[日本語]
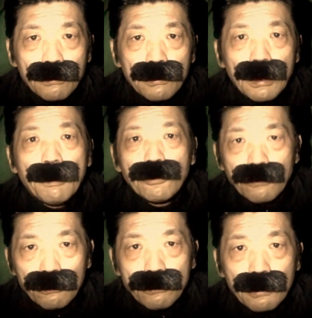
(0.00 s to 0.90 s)
タバコ
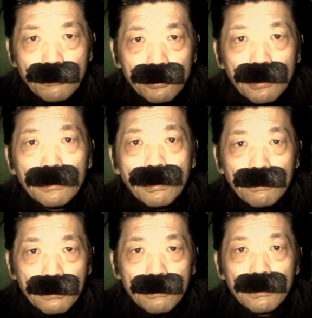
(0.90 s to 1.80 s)
の匂いとかもしてんだ
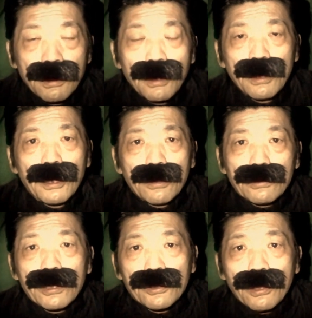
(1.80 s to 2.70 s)
ろ？
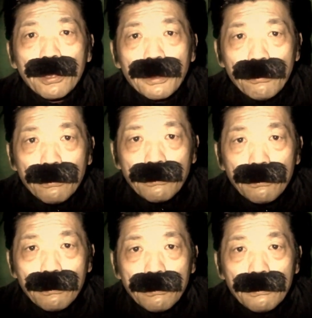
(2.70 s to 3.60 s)
じゃあ下だ
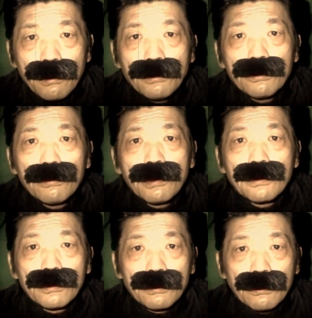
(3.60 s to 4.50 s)
よ。っていうそうな
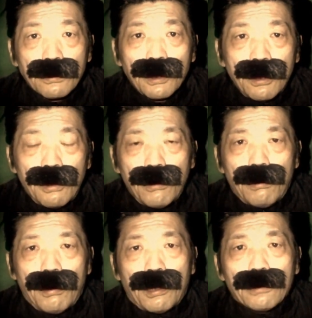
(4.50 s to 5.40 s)
んですよ。
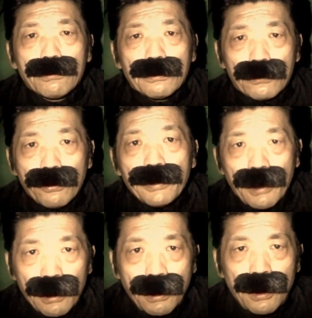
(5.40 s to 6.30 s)
あと、
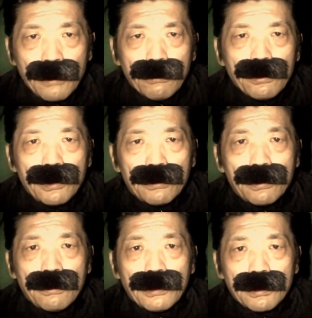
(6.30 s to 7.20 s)
トイレトイレっ
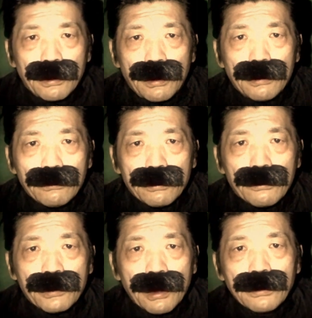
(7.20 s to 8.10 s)
ていうのはさ、あの、
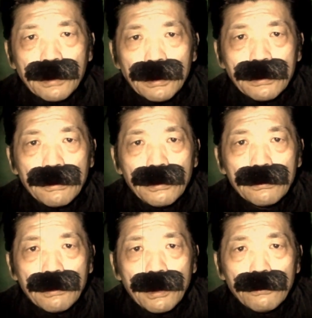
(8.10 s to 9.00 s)
そのセンサー式のや
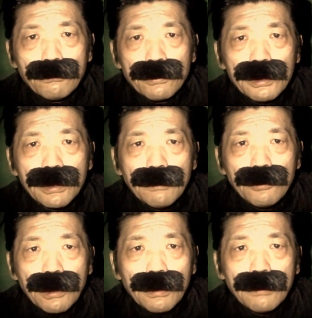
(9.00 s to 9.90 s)
つは、あの、虫で
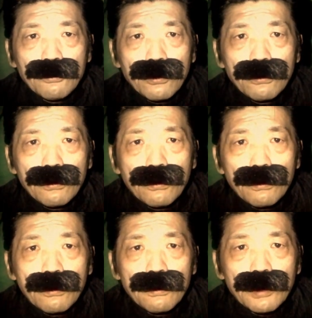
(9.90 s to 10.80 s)
も何でもちょっ
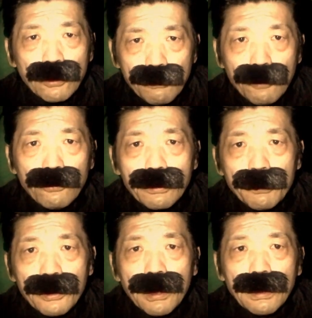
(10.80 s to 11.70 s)
と、例えば
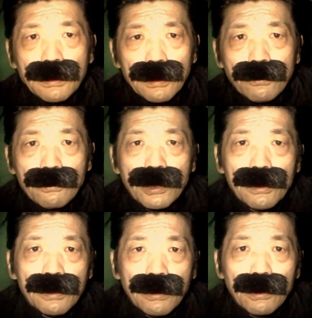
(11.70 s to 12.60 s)
ゴキブリなんかさ、その
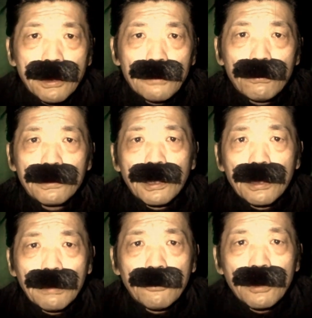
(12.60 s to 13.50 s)
センサーのあたり通っただ
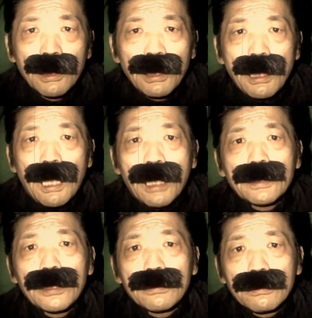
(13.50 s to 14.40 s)
けでも、
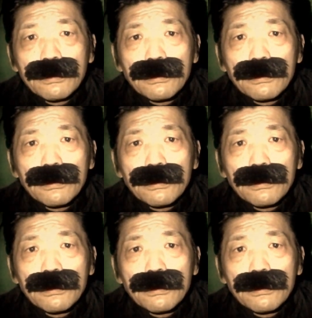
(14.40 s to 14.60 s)
開いたりする